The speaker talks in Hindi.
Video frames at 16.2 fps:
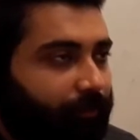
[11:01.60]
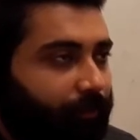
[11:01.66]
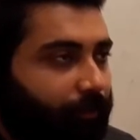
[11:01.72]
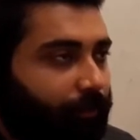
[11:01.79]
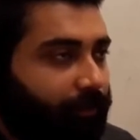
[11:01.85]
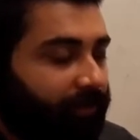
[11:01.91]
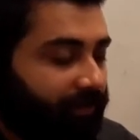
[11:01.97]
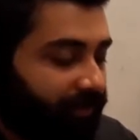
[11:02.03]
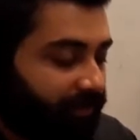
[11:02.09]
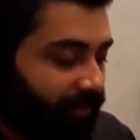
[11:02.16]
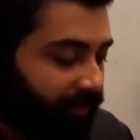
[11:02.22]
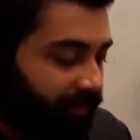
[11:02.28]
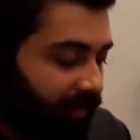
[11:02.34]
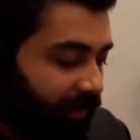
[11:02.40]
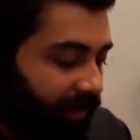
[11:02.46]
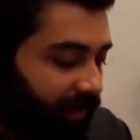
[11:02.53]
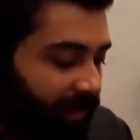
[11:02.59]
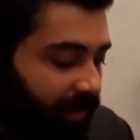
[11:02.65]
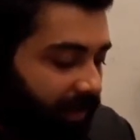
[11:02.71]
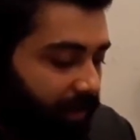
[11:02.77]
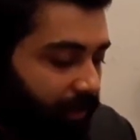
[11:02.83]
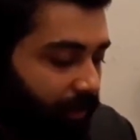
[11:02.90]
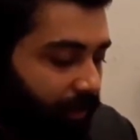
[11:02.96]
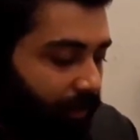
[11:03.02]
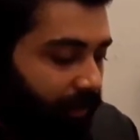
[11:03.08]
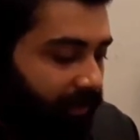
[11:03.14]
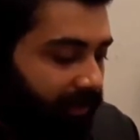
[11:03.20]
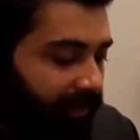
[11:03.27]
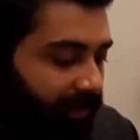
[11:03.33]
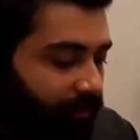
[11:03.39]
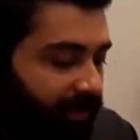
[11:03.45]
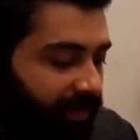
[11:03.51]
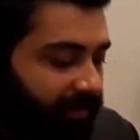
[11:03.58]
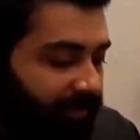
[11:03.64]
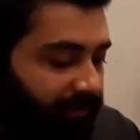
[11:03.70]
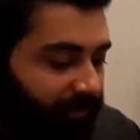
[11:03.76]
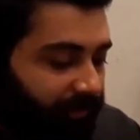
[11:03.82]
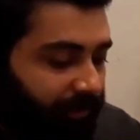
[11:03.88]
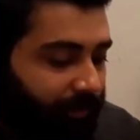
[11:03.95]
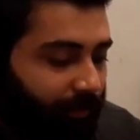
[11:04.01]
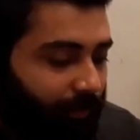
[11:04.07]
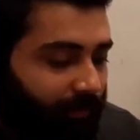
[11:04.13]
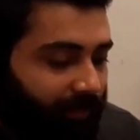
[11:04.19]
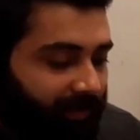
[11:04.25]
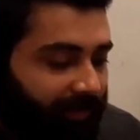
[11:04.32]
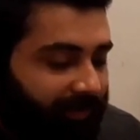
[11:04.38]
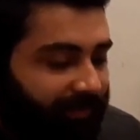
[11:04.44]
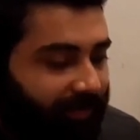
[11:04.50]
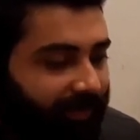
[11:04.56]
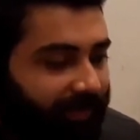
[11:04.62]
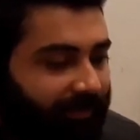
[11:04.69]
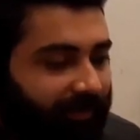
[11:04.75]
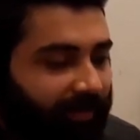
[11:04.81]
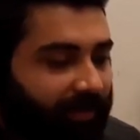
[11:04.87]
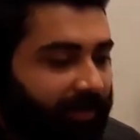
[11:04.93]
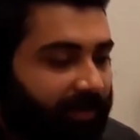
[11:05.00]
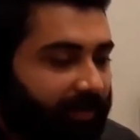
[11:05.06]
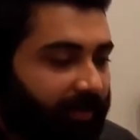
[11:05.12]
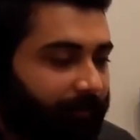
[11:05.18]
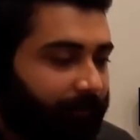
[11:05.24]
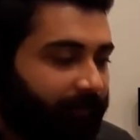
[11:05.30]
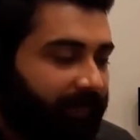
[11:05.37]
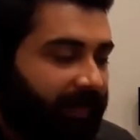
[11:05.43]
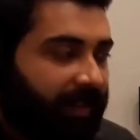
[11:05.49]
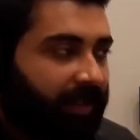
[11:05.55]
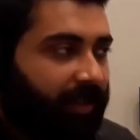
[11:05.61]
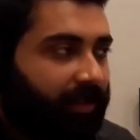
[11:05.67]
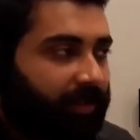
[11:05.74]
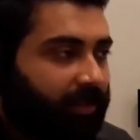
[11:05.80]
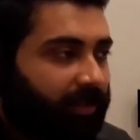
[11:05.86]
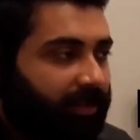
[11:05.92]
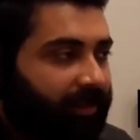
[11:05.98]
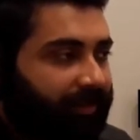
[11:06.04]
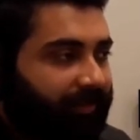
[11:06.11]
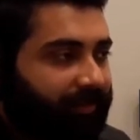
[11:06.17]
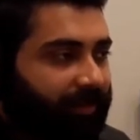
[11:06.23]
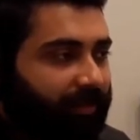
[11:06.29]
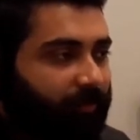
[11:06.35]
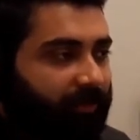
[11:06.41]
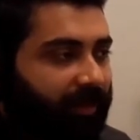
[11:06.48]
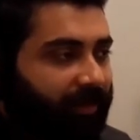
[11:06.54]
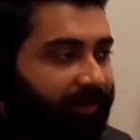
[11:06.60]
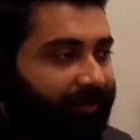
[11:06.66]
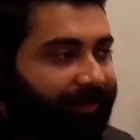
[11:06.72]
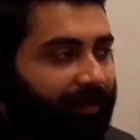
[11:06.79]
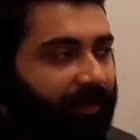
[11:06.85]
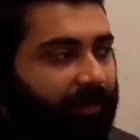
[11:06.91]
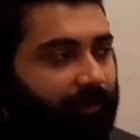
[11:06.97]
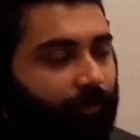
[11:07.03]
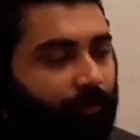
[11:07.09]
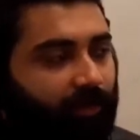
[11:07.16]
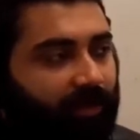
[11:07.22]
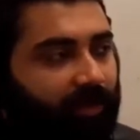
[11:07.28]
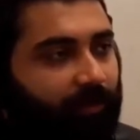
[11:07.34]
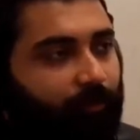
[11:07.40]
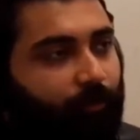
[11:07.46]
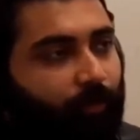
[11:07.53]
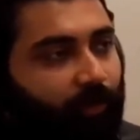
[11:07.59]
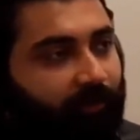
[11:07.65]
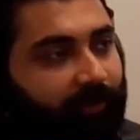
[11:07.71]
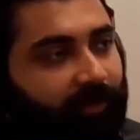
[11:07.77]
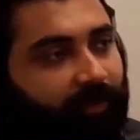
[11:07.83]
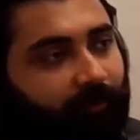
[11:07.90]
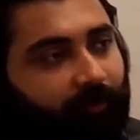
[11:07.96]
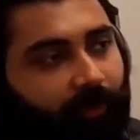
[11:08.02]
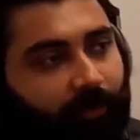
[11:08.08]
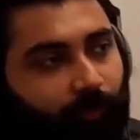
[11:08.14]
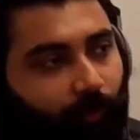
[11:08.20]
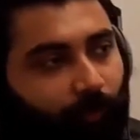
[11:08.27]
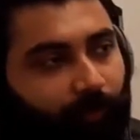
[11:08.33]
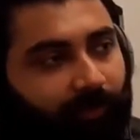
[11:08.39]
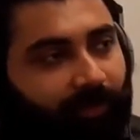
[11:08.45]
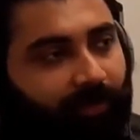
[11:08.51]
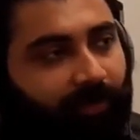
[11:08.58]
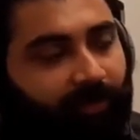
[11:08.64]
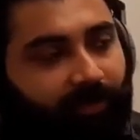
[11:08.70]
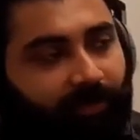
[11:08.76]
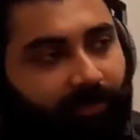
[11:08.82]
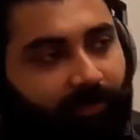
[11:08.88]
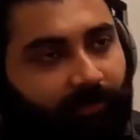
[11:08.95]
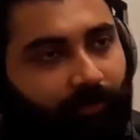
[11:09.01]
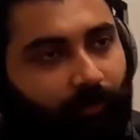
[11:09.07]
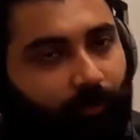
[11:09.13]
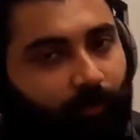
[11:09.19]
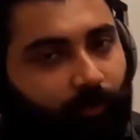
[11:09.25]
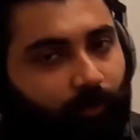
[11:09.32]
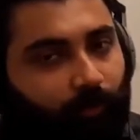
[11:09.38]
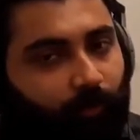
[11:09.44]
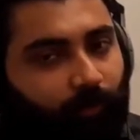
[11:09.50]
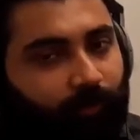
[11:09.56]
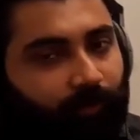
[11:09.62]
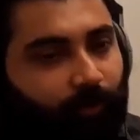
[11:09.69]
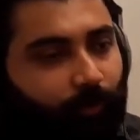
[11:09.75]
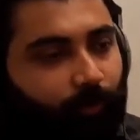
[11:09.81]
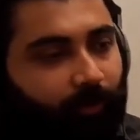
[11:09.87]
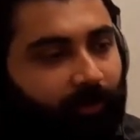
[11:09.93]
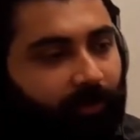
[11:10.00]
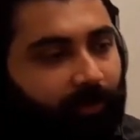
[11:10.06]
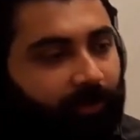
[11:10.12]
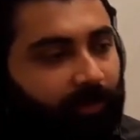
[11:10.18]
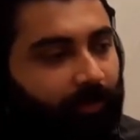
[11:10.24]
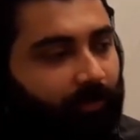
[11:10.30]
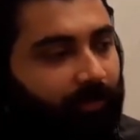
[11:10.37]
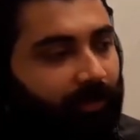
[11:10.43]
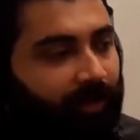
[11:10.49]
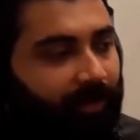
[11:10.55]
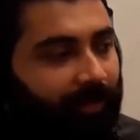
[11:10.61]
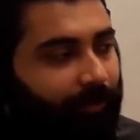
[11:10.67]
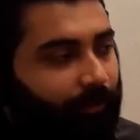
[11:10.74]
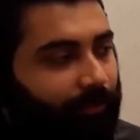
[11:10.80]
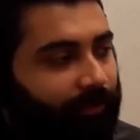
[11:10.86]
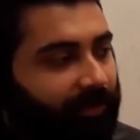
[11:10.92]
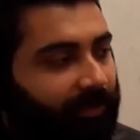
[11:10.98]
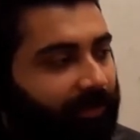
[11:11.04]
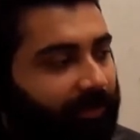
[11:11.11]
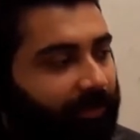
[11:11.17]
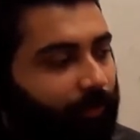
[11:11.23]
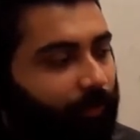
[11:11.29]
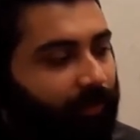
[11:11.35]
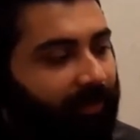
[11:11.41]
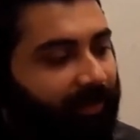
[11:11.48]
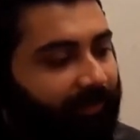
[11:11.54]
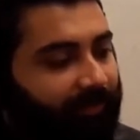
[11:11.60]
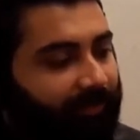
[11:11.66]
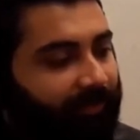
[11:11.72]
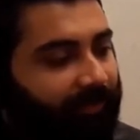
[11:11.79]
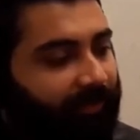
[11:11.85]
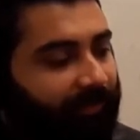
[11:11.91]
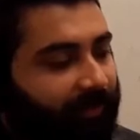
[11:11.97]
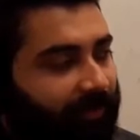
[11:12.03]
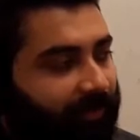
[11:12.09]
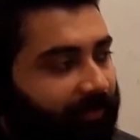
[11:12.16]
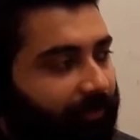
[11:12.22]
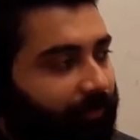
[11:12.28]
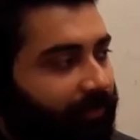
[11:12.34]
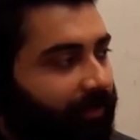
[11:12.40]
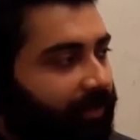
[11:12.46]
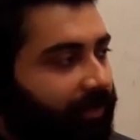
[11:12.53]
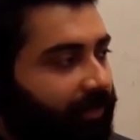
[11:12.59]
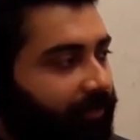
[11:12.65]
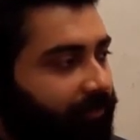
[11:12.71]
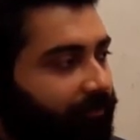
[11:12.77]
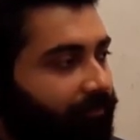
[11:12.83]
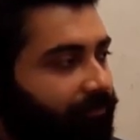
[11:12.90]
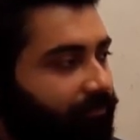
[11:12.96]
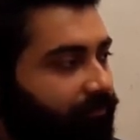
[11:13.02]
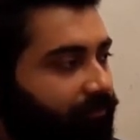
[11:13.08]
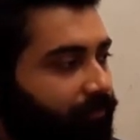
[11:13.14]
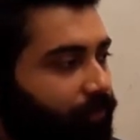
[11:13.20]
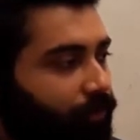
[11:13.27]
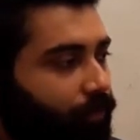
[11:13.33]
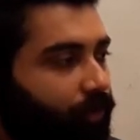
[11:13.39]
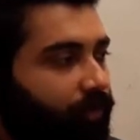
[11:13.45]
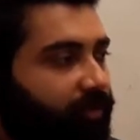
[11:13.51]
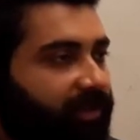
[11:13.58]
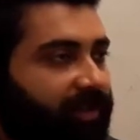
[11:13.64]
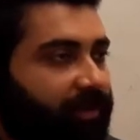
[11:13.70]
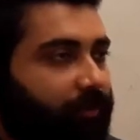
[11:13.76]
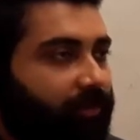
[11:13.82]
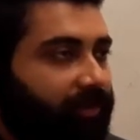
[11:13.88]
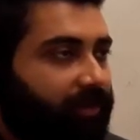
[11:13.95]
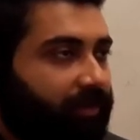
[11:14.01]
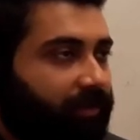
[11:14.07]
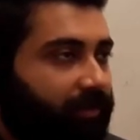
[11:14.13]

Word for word: हो जाते हैं और रही बात इंस्टीट्यूट की स्किल्स के लिए देखें इस टाइम इंटरनेट को अगर हम पॉजिटिवली यूज़ करें तो उसके ऊपर आई डोंट थिंक कि कोई ऐसी चीज़ है जिसका जो हमें नहीं पता